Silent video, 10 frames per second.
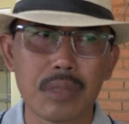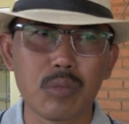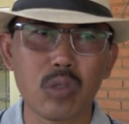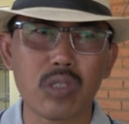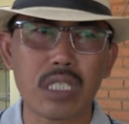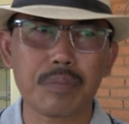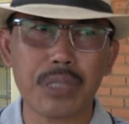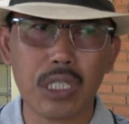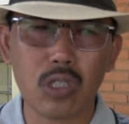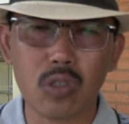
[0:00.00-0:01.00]
membuat
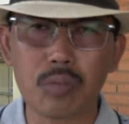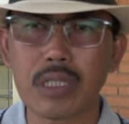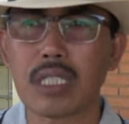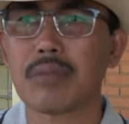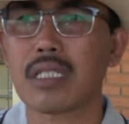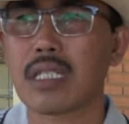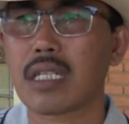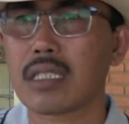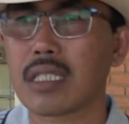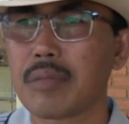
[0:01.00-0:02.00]
perekonomian
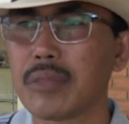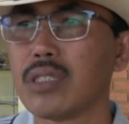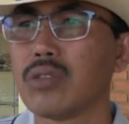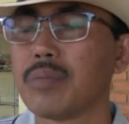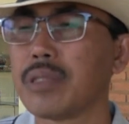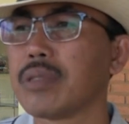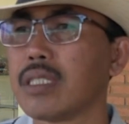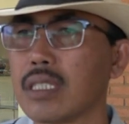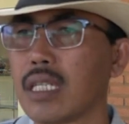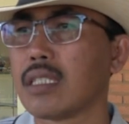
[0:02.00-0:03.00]
masyarakat kami itu lebih
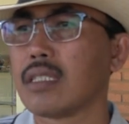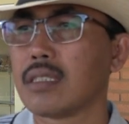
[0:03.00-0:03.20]
meningkat.